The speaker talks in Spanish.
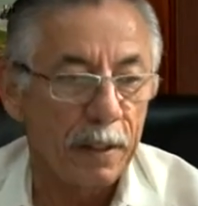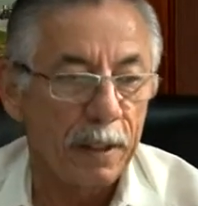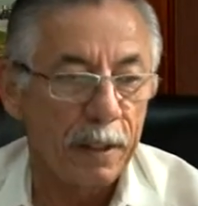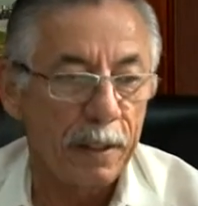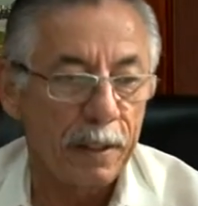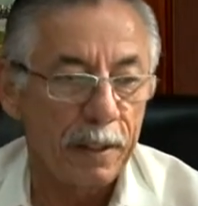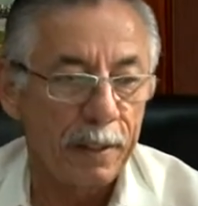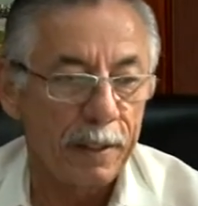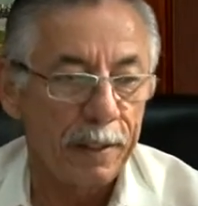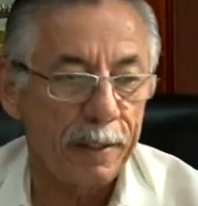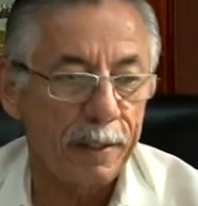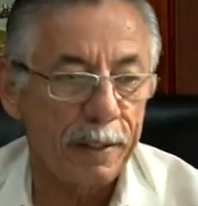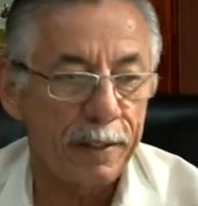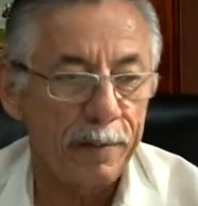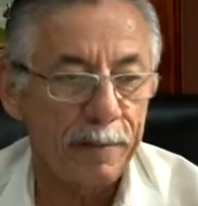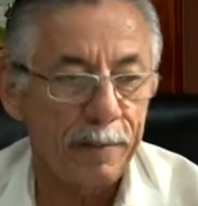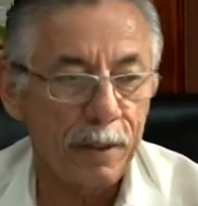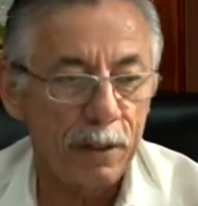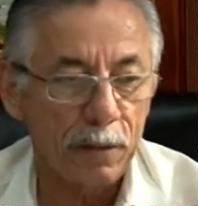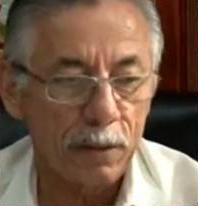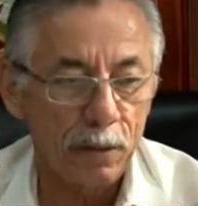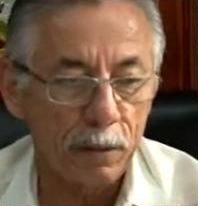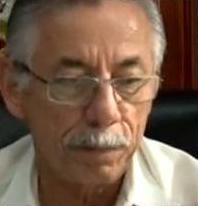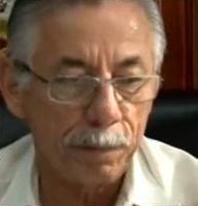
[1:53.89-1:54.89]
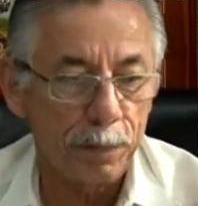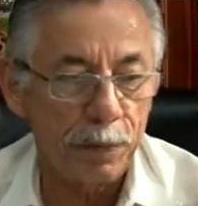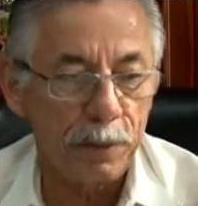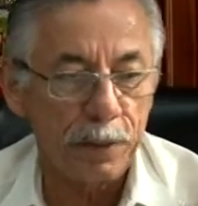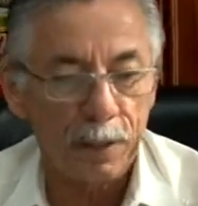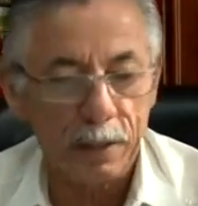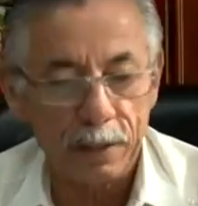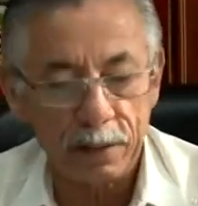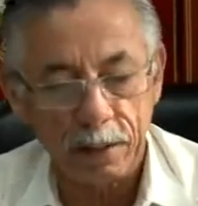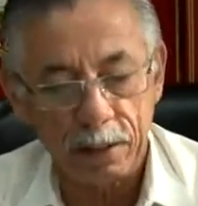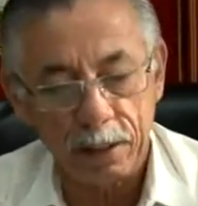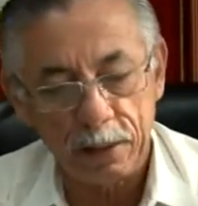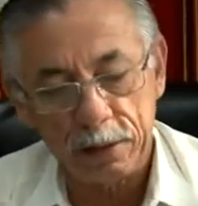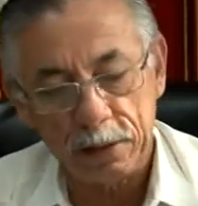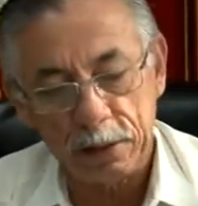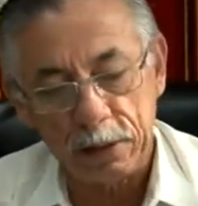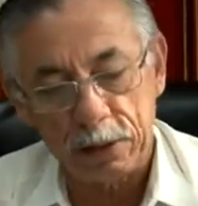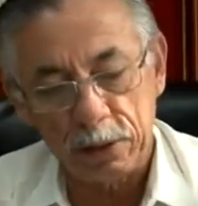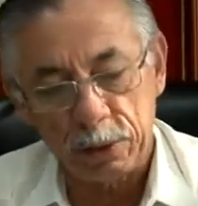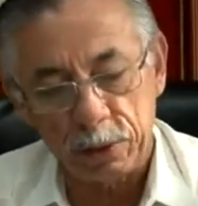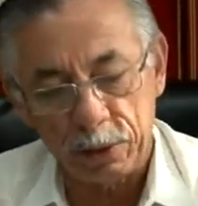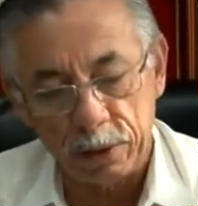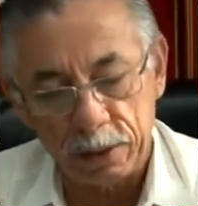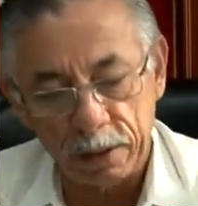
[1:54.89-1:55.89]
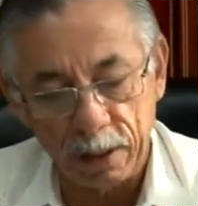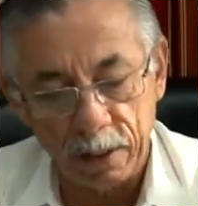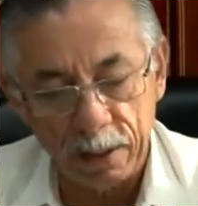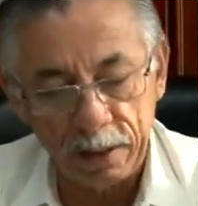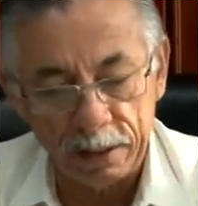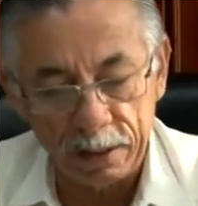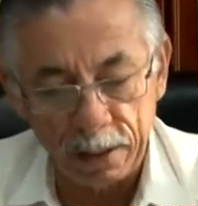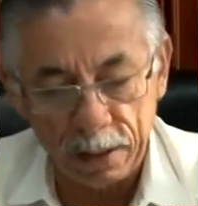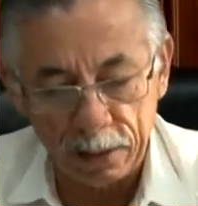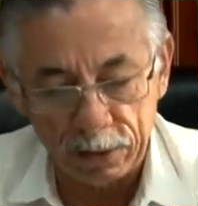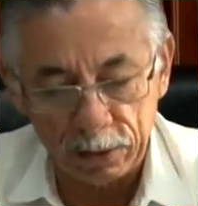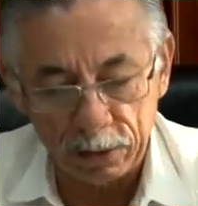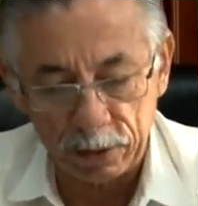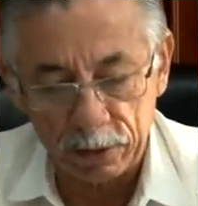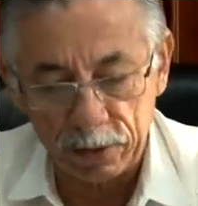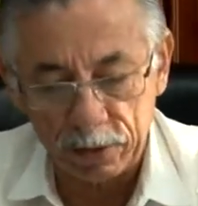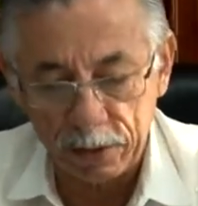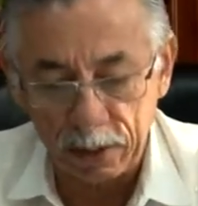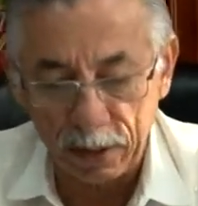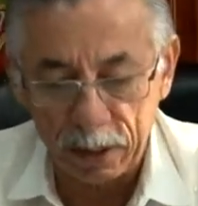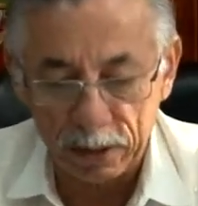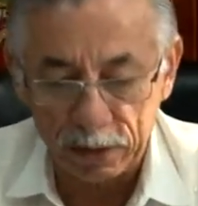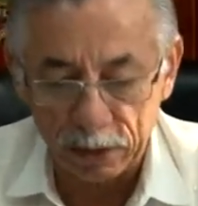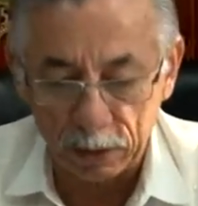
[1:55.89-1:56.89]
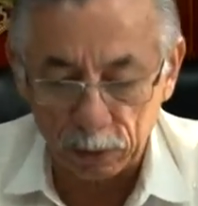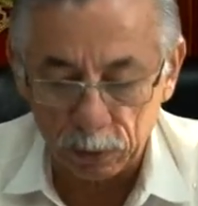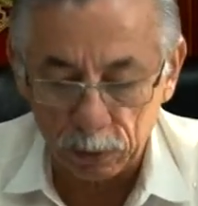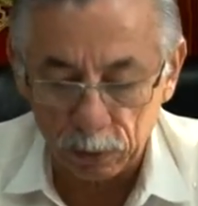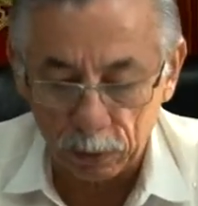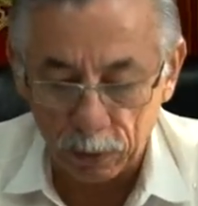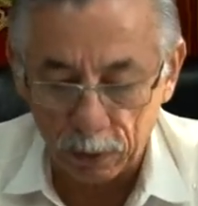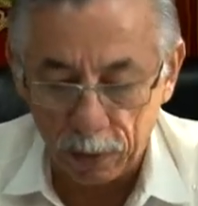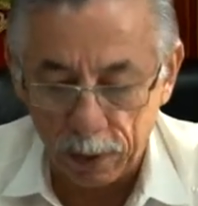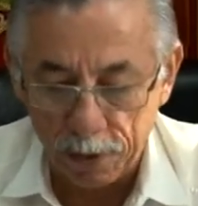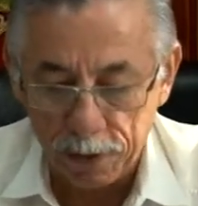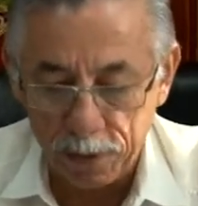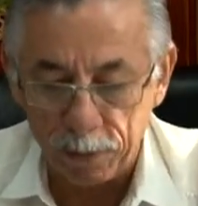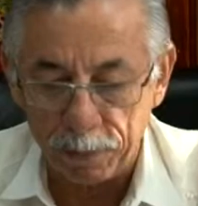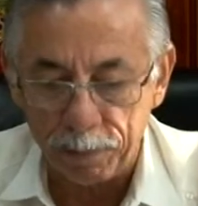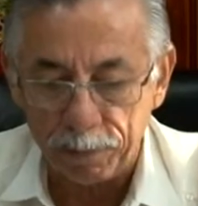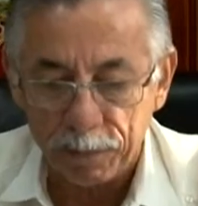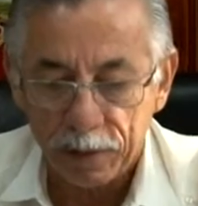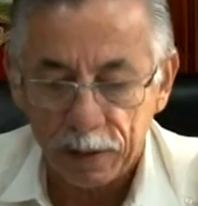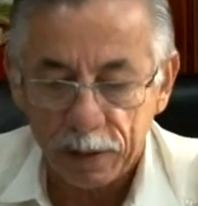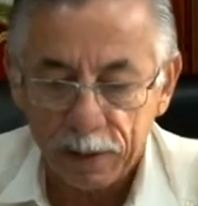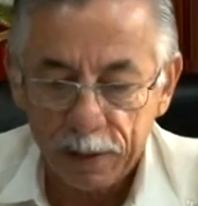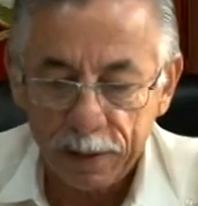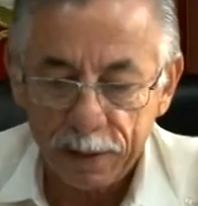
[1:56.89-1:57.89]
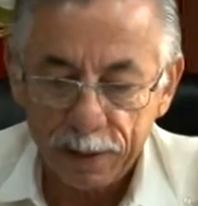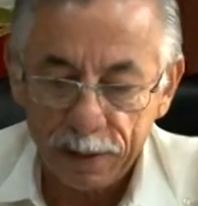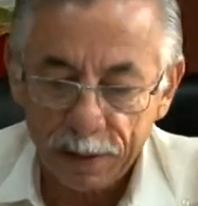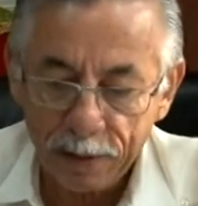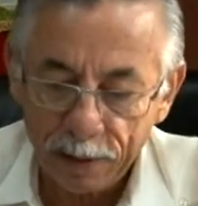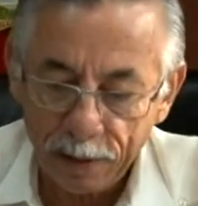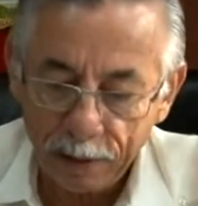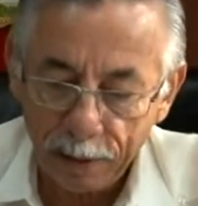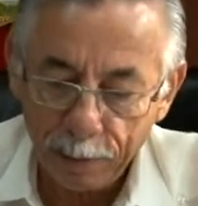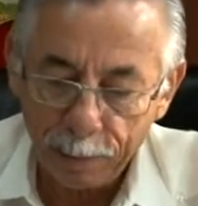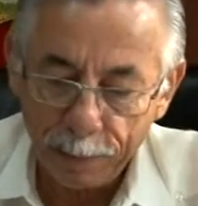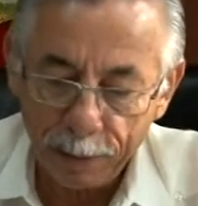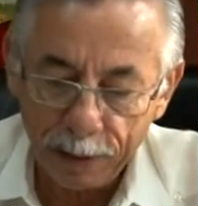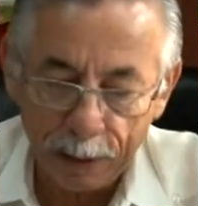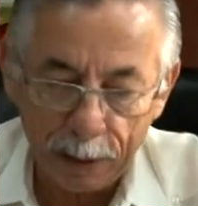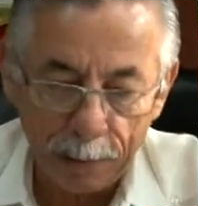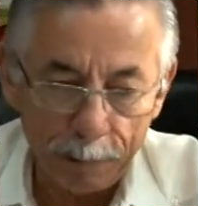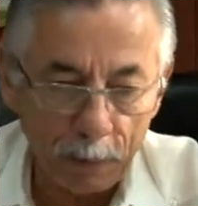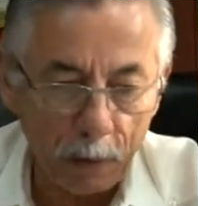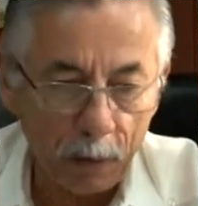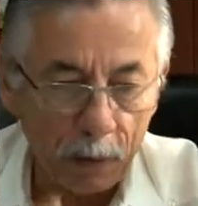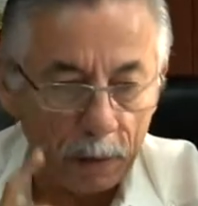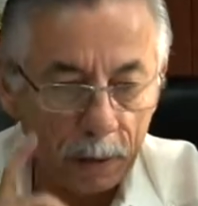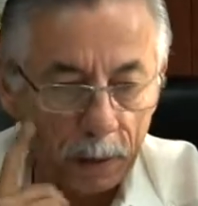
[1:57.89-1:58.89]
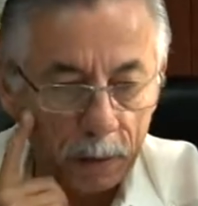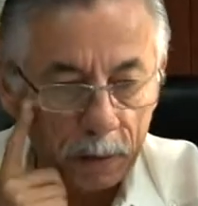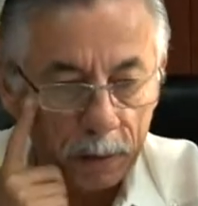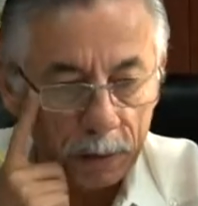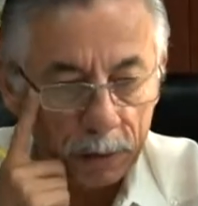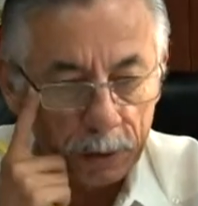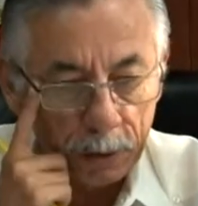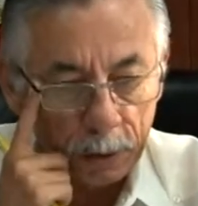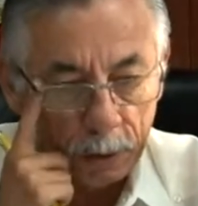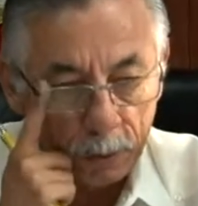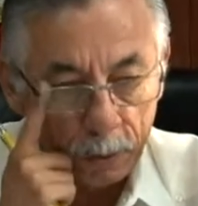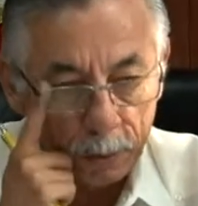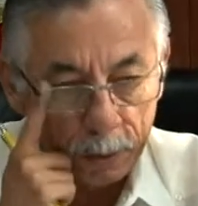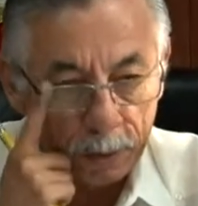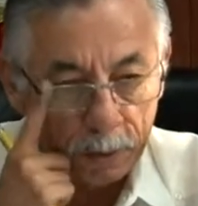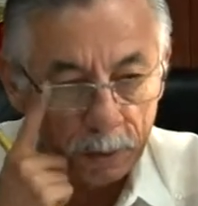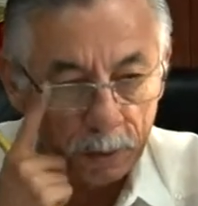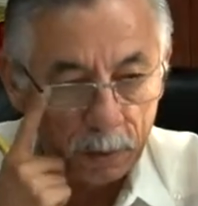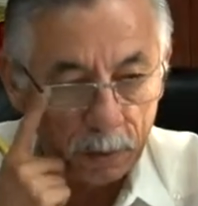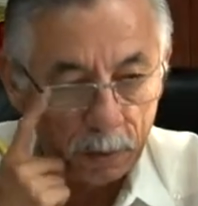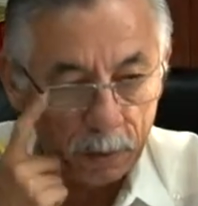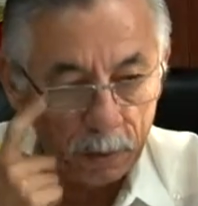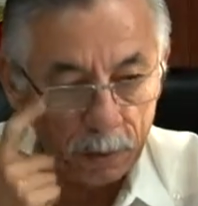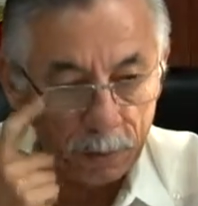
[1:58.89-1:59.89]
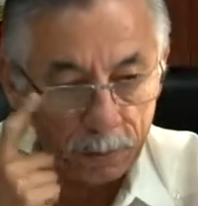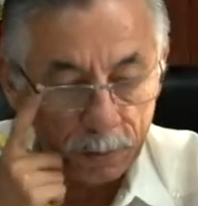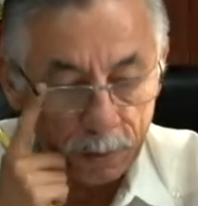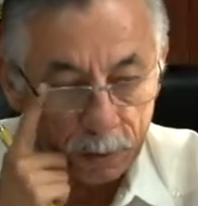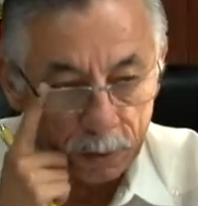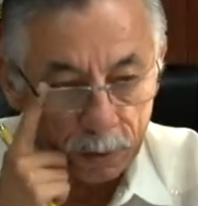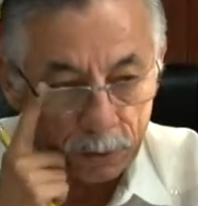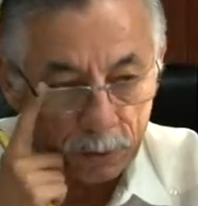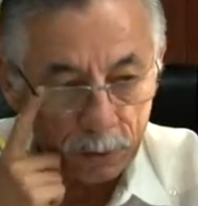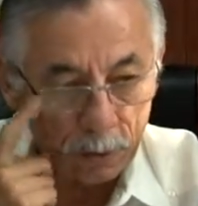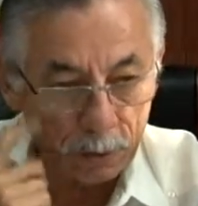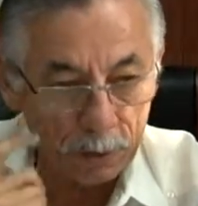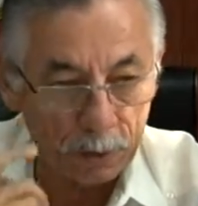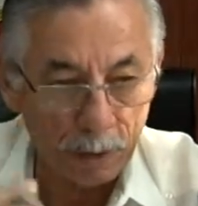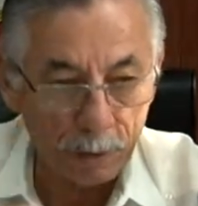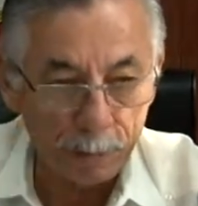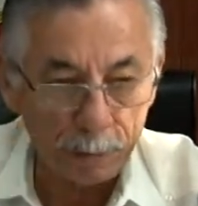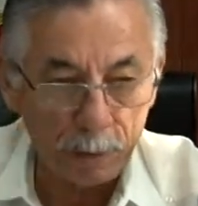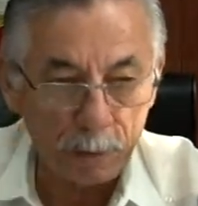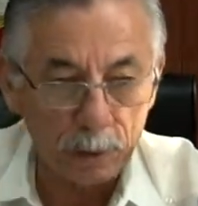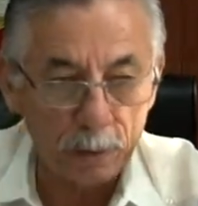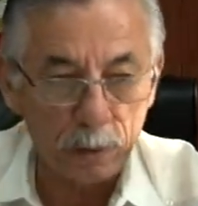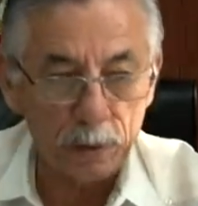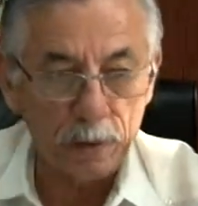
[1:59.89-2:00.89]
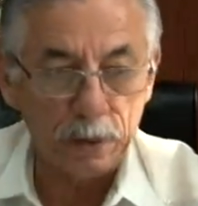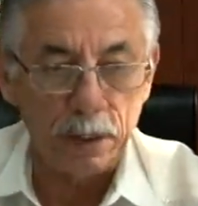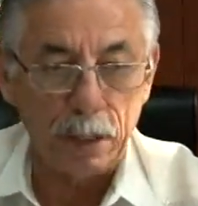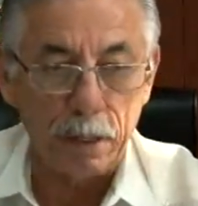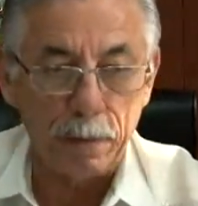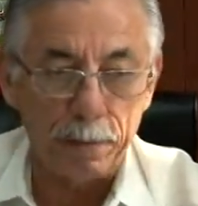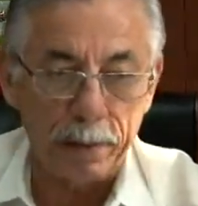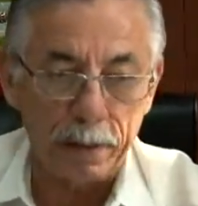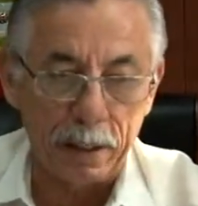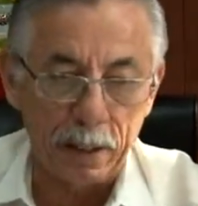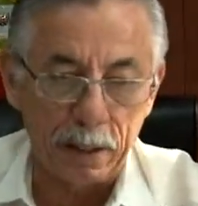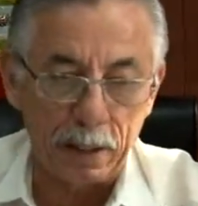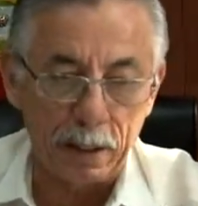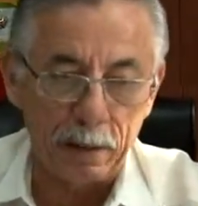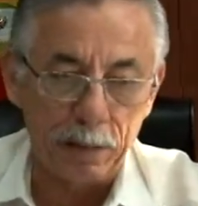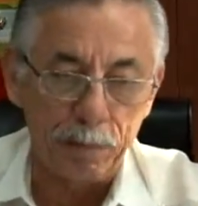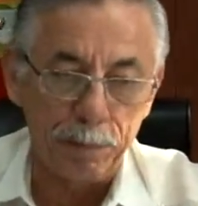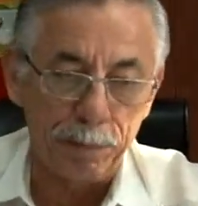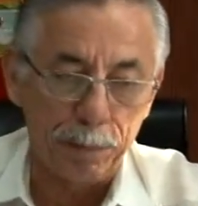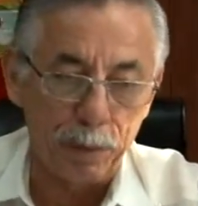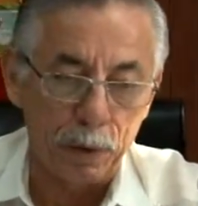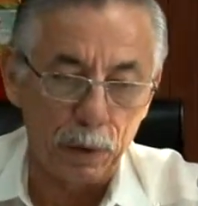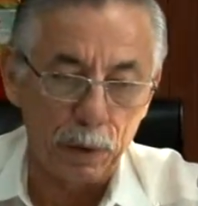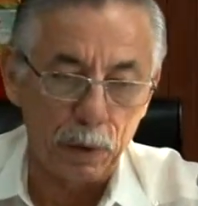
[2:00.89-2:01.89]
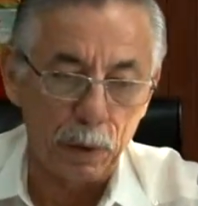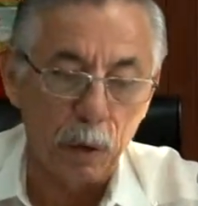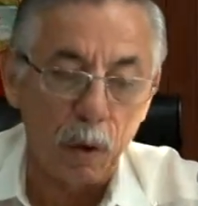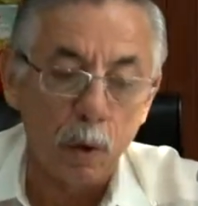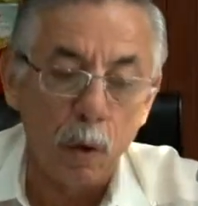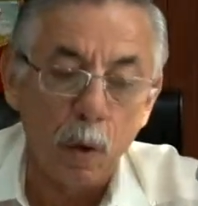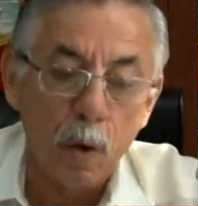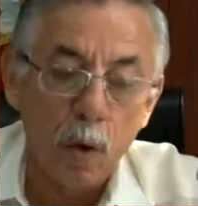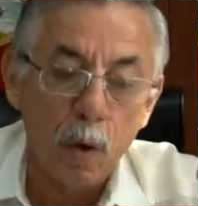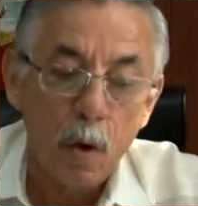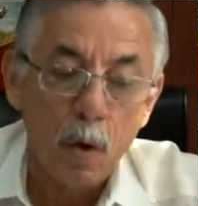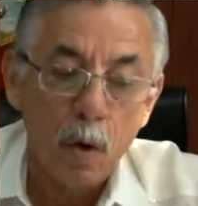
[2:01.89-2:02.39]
Eh, esto pues está institucionalizándose, ya es el segundo año y esperemos que continúe, ¿no? Eso da oportunidad para un poco